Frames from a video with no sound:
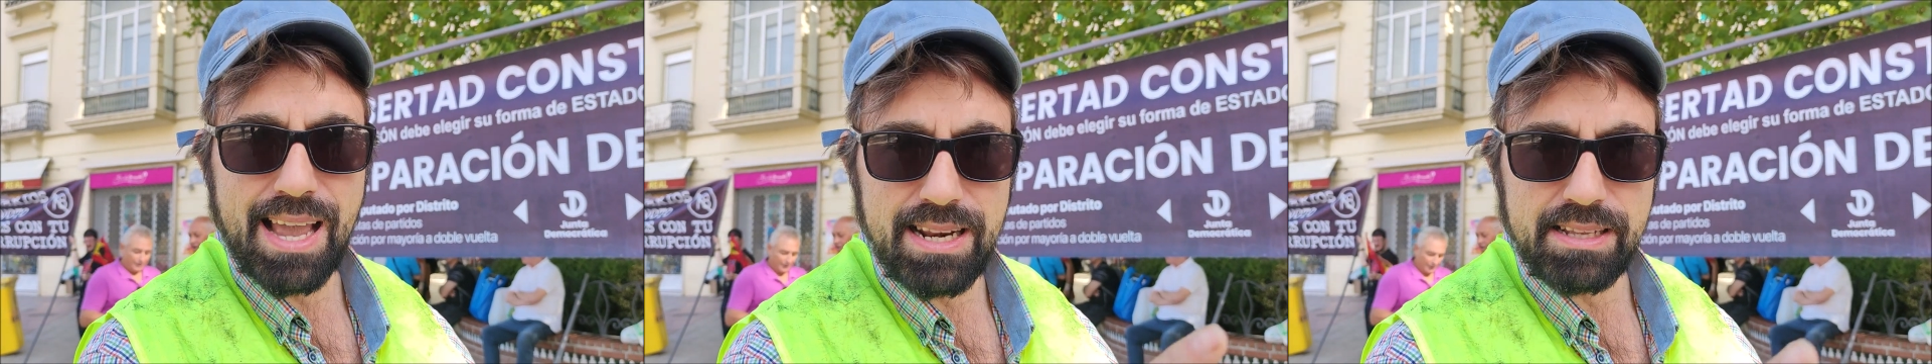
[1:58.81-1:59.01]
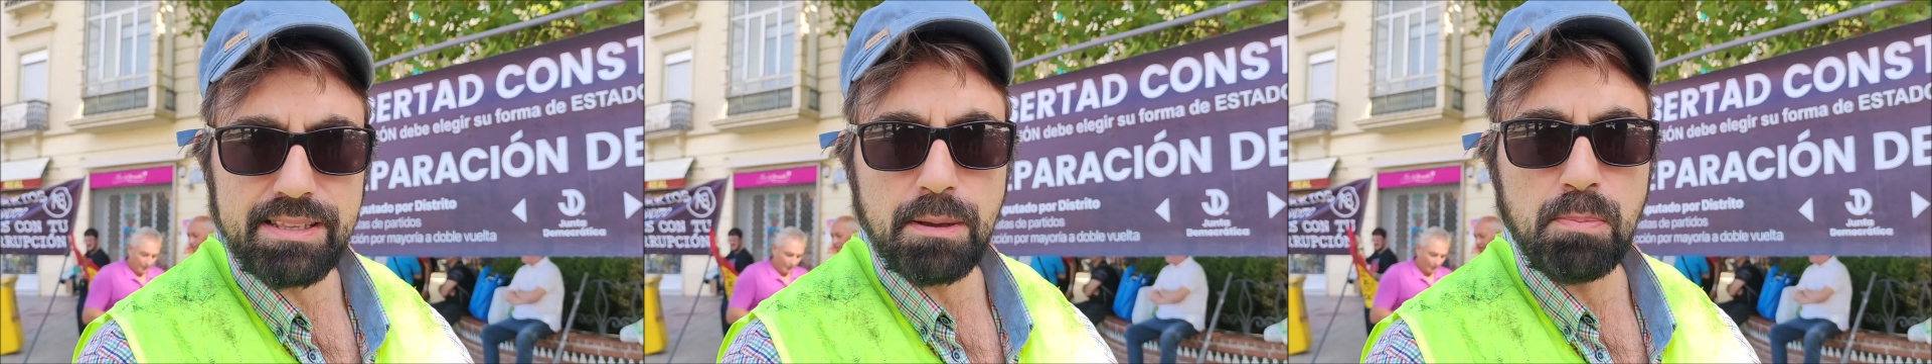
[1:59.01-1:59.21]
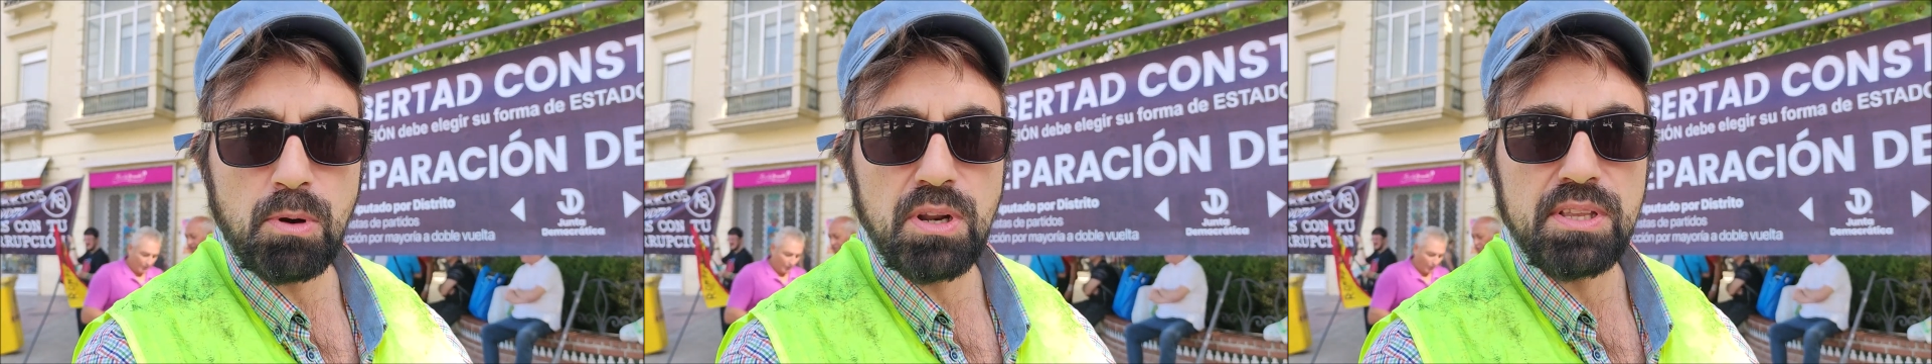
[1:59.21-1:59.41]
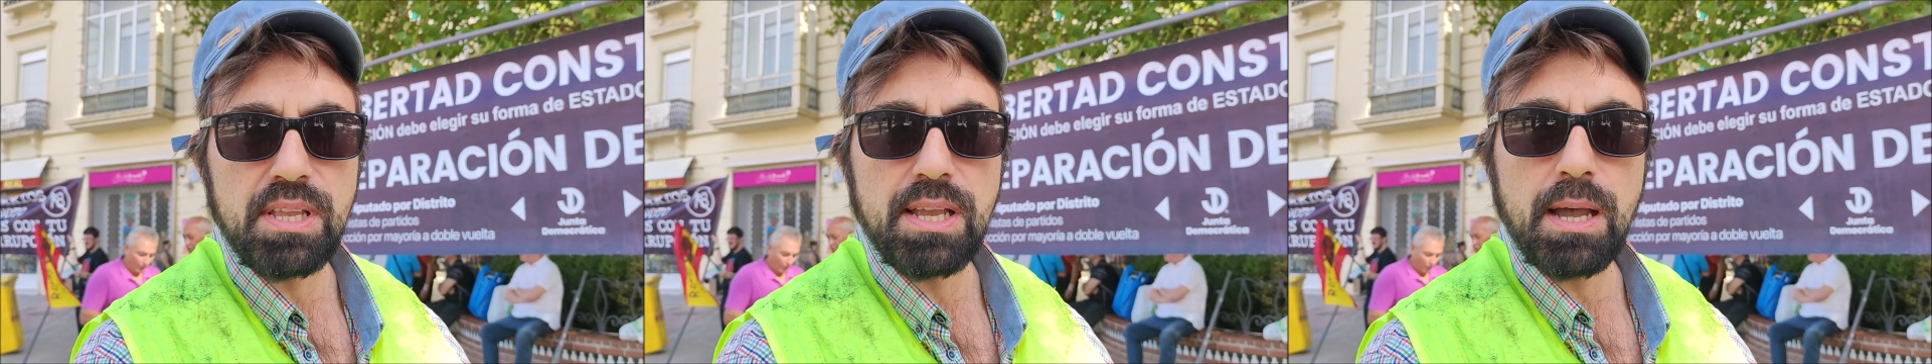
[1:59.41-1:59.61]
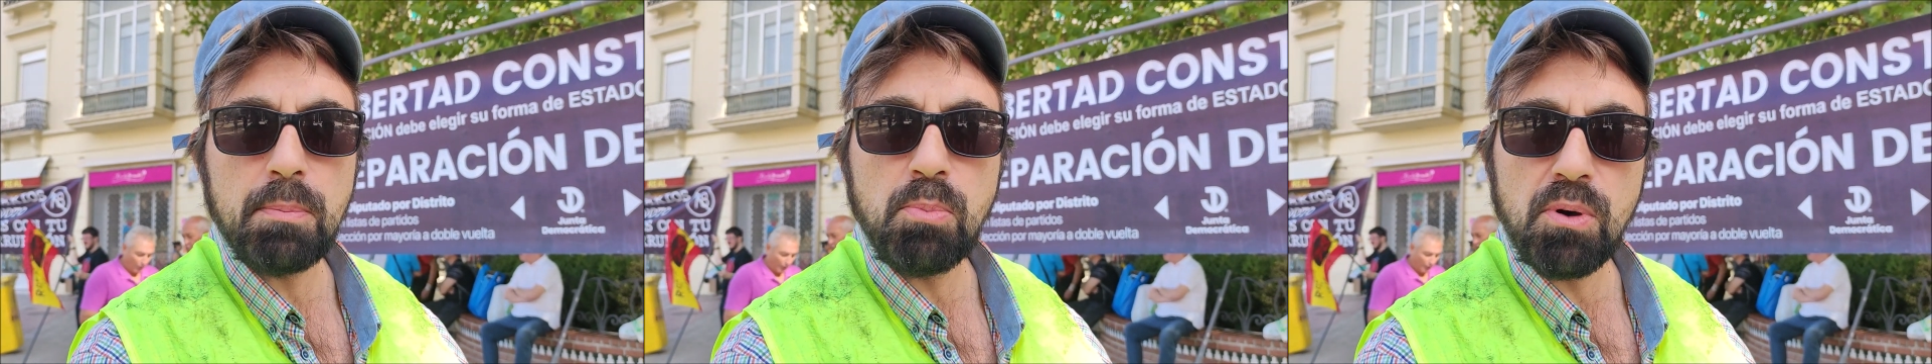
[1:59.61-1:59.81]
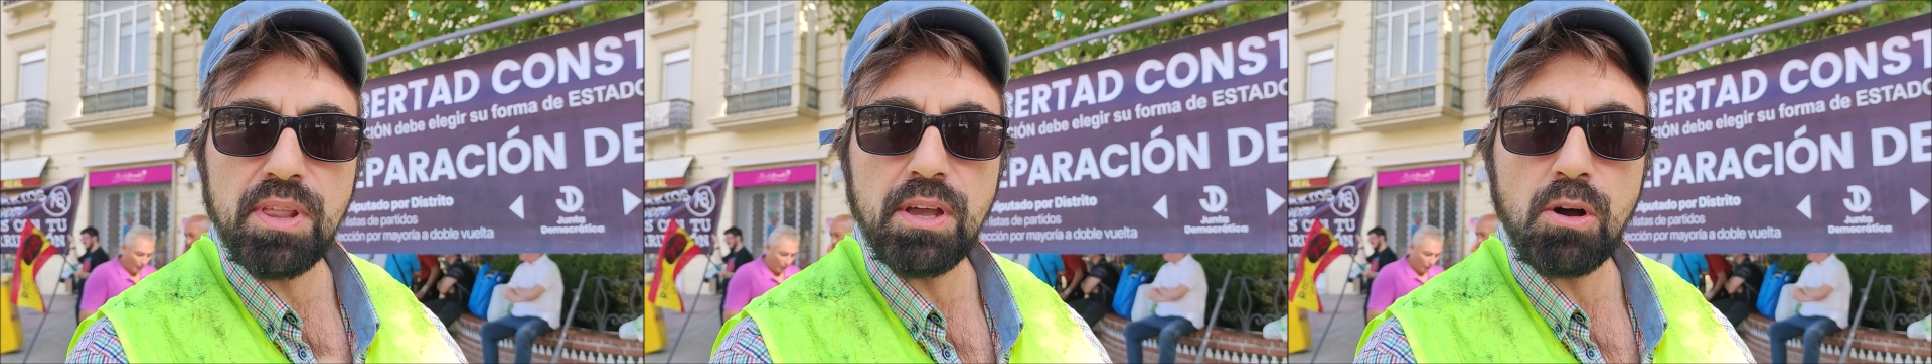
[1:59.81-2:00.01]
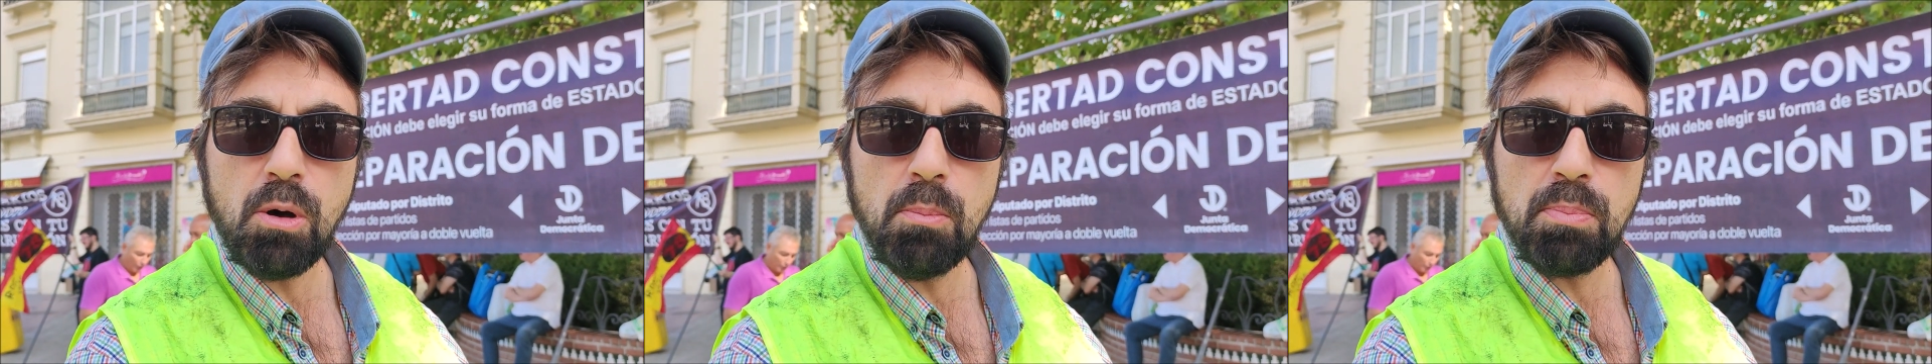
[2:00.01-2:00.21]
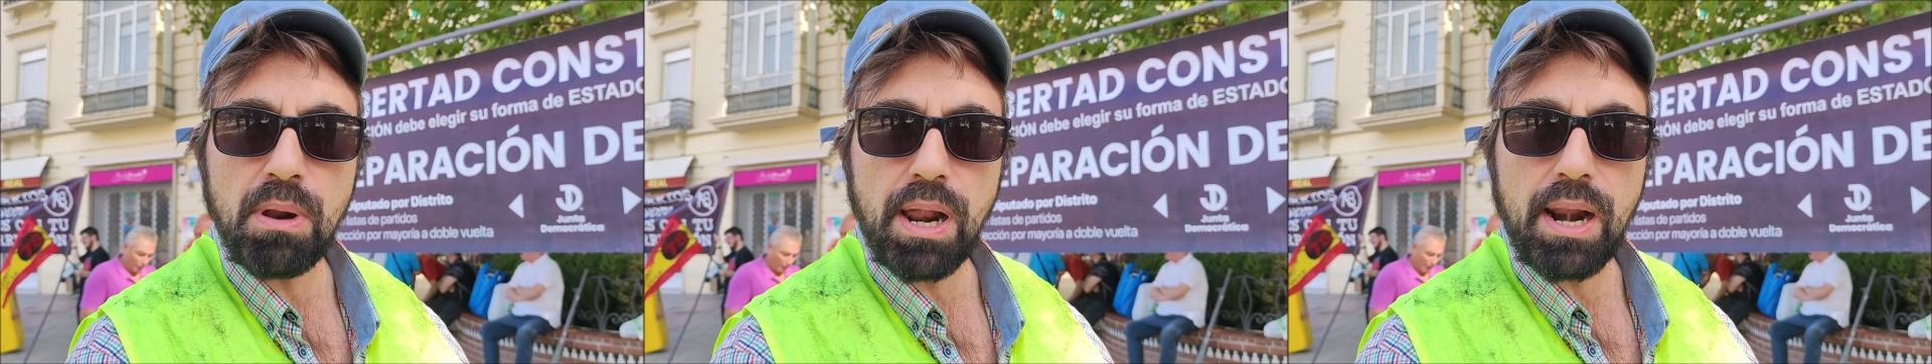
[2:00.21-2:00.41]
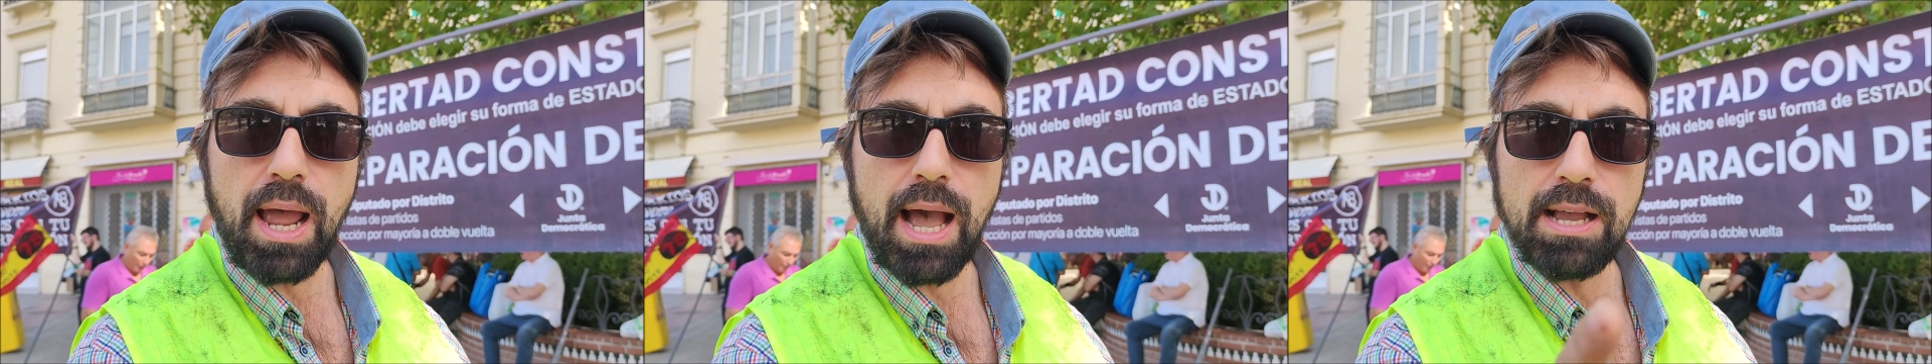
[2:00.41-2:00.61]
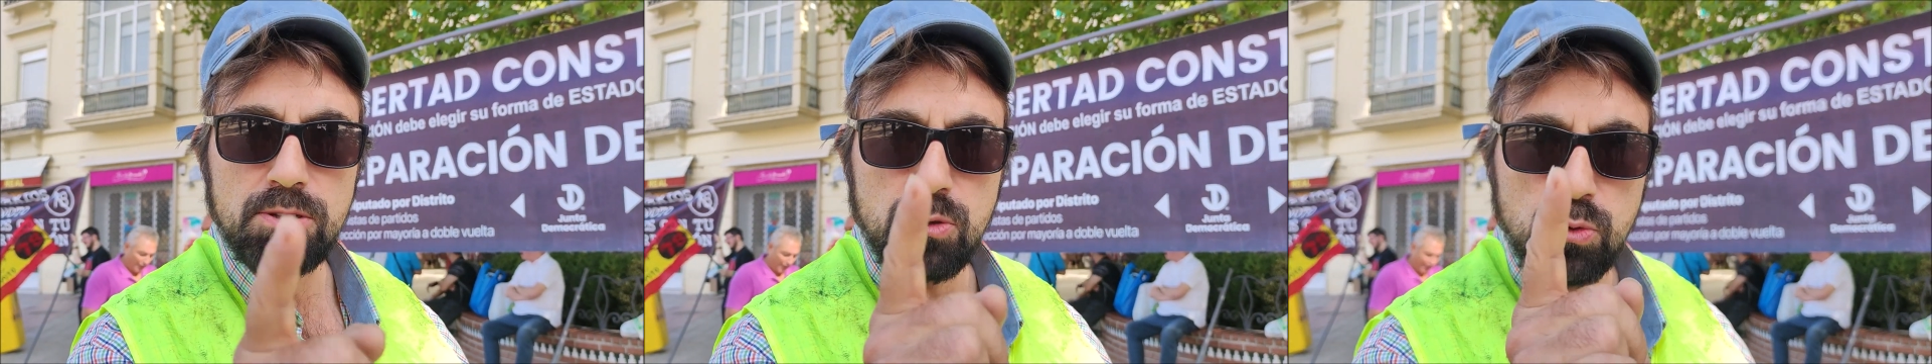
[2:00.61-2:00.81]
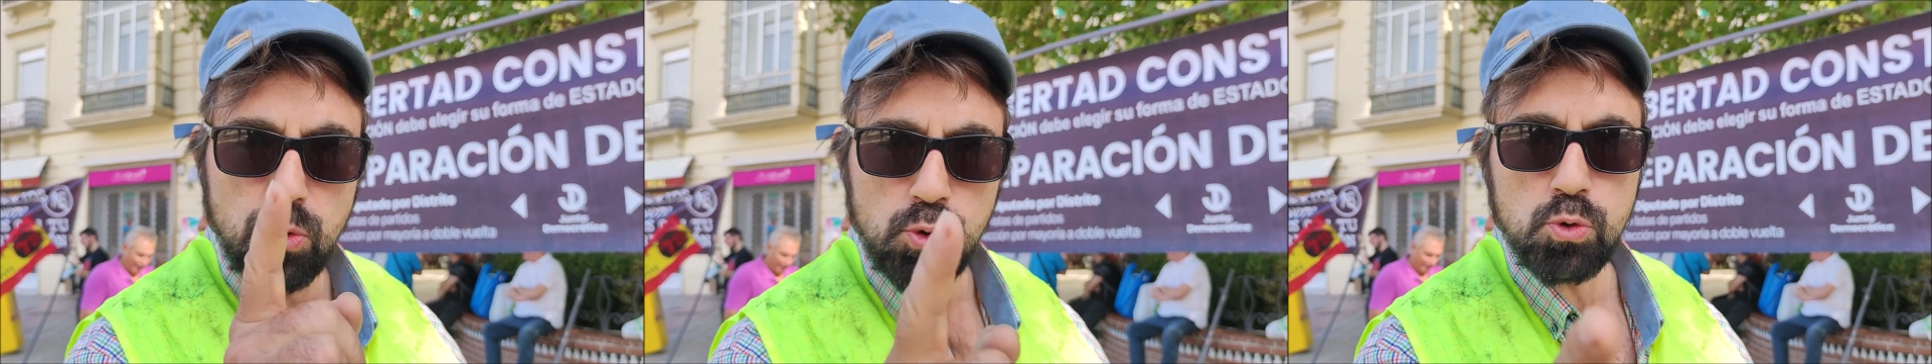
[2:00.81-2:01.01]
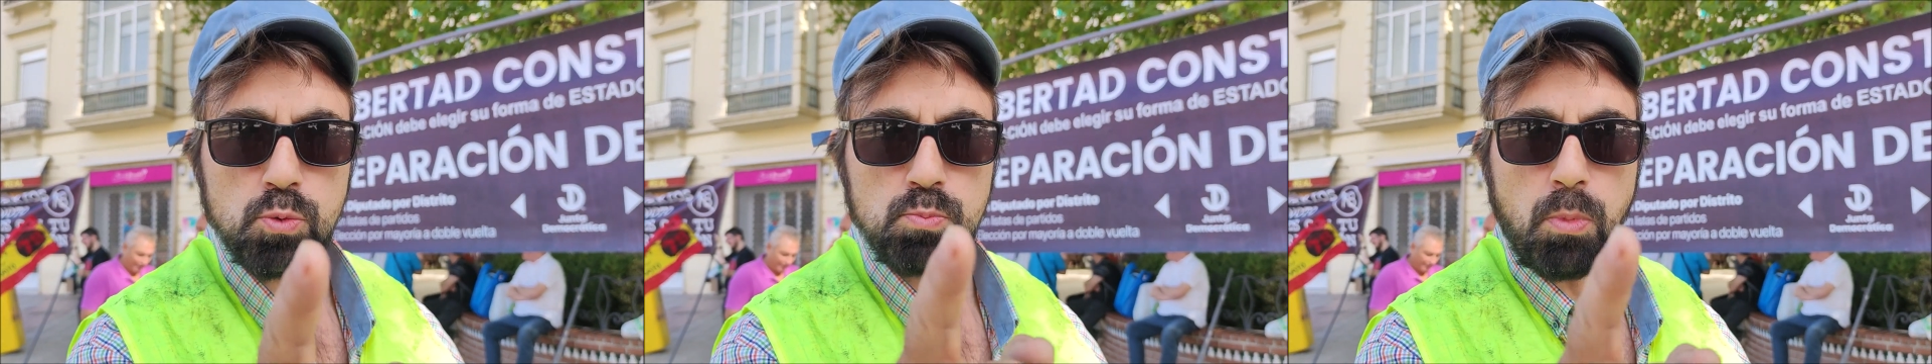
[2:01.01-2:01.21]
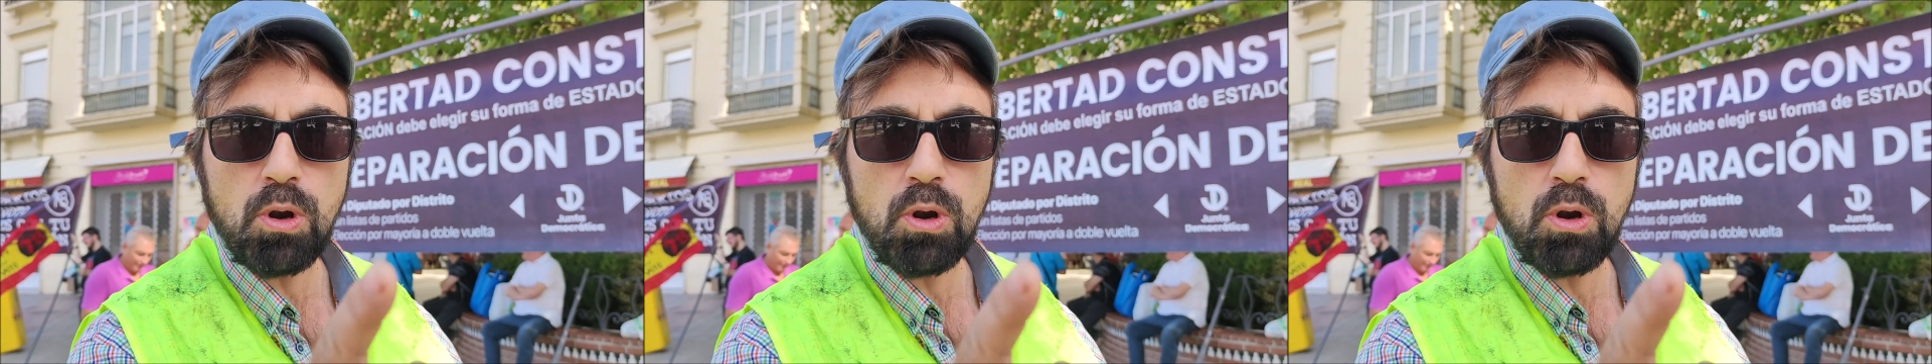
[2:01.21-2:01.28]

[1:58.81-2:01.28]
élites políticas pueden comprar a sus